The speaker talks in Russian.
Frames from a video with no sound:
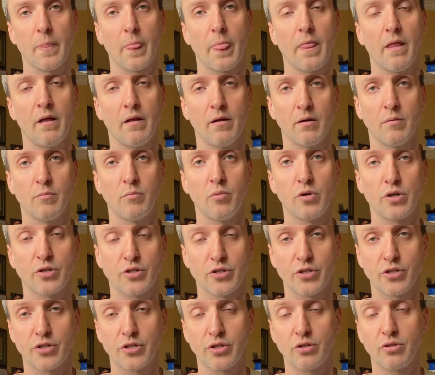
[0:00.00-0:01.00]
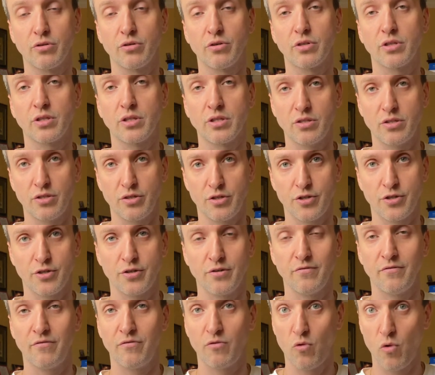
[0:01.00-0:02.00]
а, больше 4000
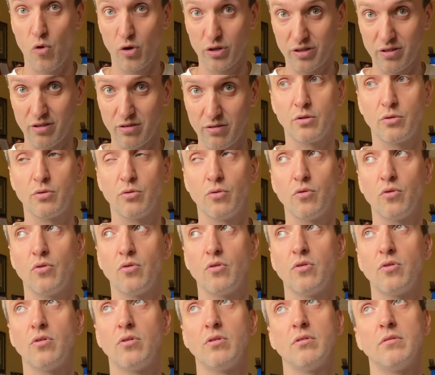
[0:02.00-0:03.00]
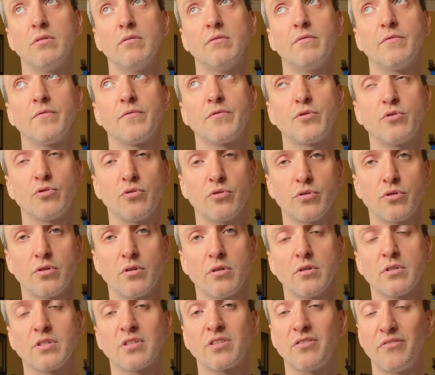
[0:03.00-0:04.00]
в год, то
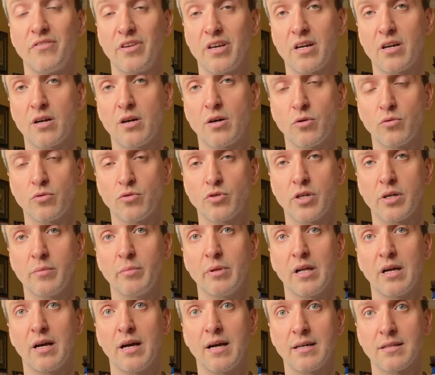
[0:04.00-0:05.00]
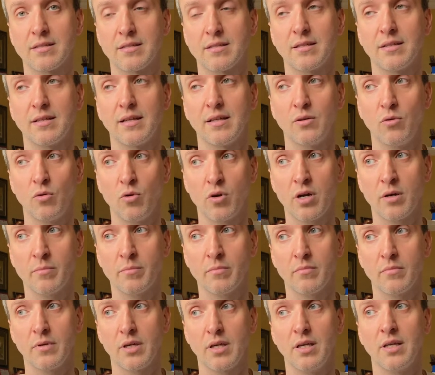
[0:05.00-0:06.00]
все сверх уже облагается
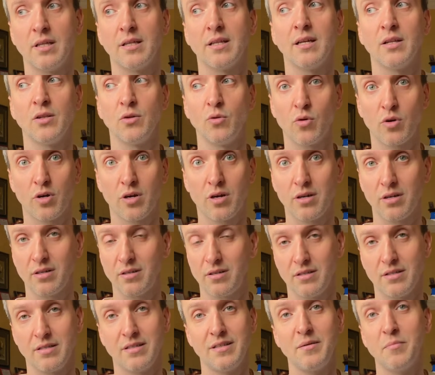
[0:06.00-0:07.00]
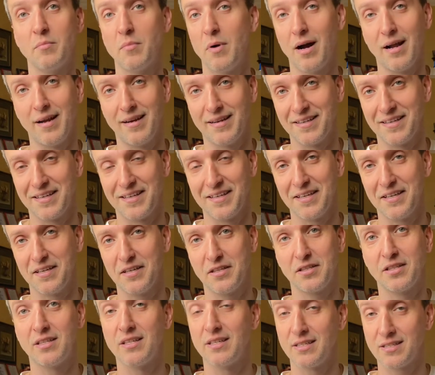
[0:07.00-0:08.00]
налогом, и налог не
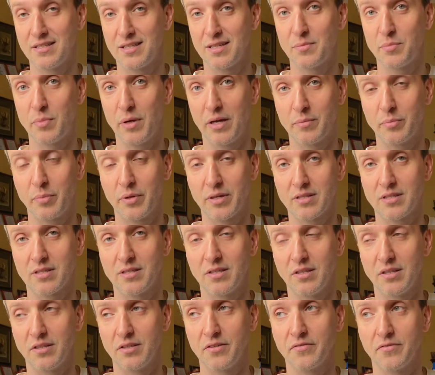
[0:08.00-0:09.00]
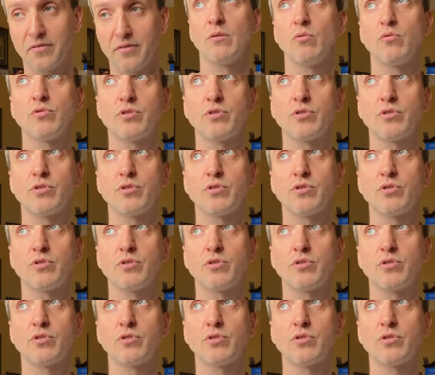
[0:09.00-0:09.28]
маленький, 35%. процентов Ну,